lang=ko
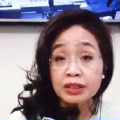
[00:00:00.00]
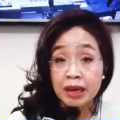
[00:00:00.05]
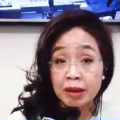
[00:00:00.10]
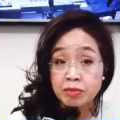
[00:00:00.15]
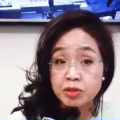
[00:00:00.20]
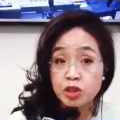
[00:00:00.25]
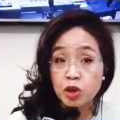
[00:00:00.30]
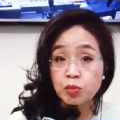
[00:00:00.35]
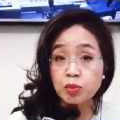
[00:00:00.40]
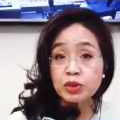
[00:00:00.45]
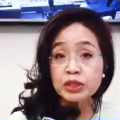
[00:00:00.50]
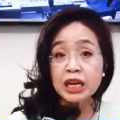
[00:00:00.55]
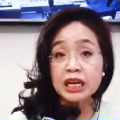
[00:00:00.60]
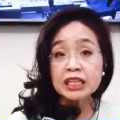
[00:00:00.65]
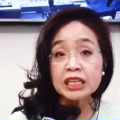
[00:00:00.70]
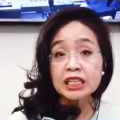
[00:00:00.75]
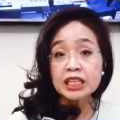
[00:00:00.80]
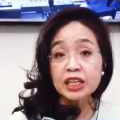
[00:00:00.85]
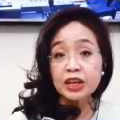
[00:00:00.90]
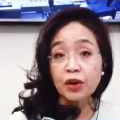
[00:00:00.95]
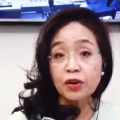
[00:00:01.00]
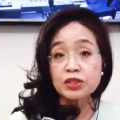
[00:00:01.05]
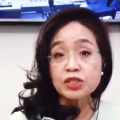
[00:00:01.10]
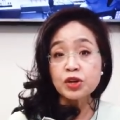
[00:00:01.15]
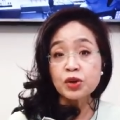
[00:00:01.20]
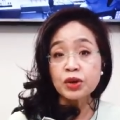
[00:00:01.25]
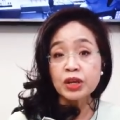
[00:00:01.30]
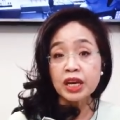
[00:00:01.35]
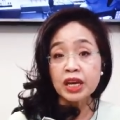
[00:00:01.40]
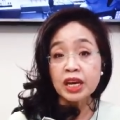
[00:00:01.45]
남성보다는
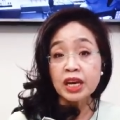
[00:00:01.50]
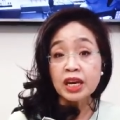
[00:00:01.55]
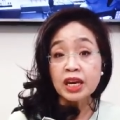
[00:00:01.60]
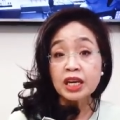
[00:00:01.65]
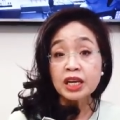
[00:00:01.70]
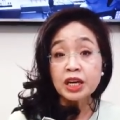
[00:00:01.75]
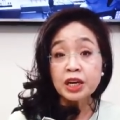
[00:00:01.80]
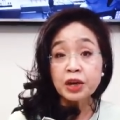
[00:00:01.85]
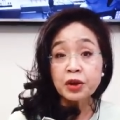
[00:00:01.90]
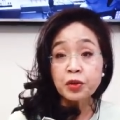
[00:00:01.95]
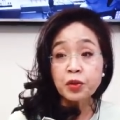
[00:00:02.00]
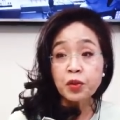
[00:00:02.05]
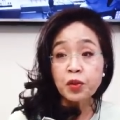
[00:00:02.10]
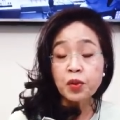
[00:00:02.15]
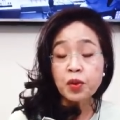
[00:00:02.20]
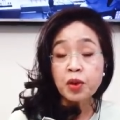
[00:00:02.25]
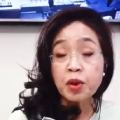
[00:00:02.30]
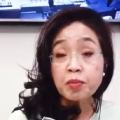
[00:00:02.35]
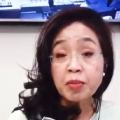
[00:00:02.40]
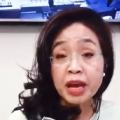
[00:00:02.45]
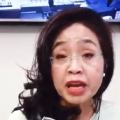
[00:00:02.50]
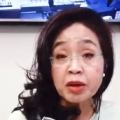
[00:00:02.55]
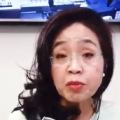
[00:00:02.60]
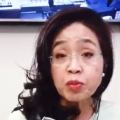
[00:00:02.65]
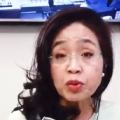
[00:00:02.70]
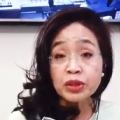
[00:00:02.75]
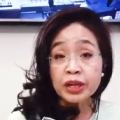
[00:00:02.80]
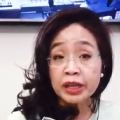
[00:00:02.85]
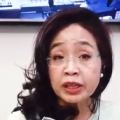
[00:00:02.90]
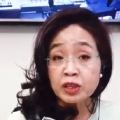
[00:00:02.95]
여성이 그리고
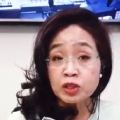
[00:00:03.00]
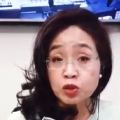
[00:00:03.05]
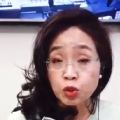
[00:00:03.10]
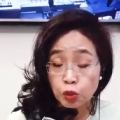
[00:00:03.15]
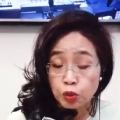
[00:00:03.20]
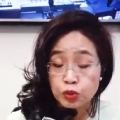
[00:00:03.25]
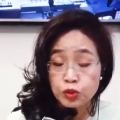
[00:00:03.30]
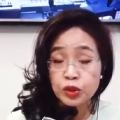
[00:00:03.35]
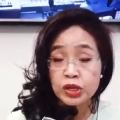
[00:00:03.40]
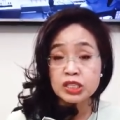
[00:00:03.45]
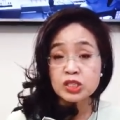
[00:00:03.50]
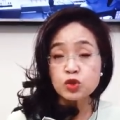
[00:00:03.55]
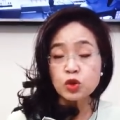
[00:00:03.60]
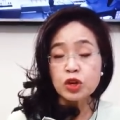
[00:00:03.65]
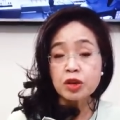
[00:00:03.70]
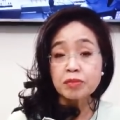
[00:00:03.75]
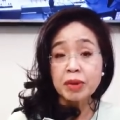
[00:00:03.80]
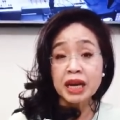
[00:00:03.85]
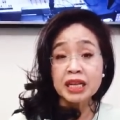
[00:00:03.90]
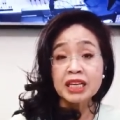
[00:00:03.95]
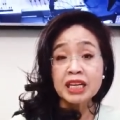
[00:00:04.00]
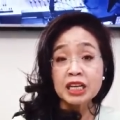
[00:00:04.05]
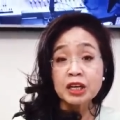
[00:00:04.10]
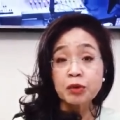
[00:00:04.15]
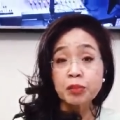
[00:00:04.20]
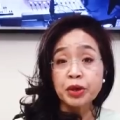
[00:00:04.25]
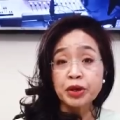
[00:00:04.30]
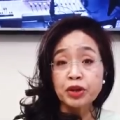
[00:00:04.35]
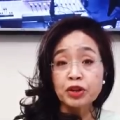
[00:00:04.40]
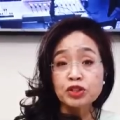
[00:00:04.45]
백인보다는 소수 인종이 많이
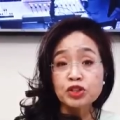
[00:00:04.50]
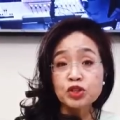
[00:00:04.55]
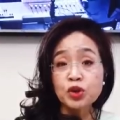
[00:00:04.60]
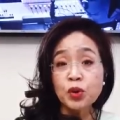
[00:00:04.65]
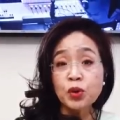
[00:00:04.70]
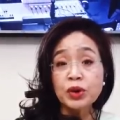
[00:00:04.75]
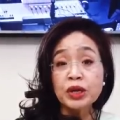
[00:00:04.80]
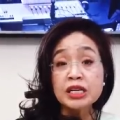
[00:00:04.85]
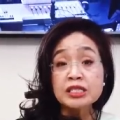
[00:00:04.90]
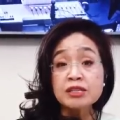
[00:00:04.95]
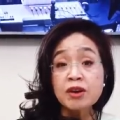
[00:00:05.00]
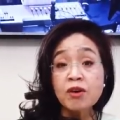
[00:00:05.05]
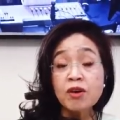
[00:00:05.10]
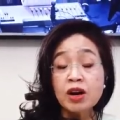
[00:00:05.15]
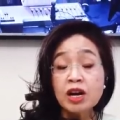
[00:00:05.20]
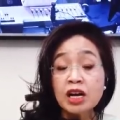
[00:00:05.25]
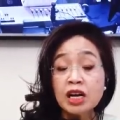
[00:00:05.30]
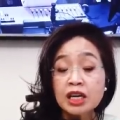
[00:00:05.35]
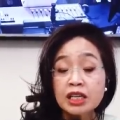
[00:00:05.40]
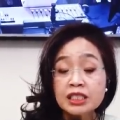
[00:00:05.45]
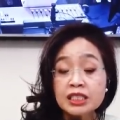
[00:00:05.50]
잃어버렸죠. 그래서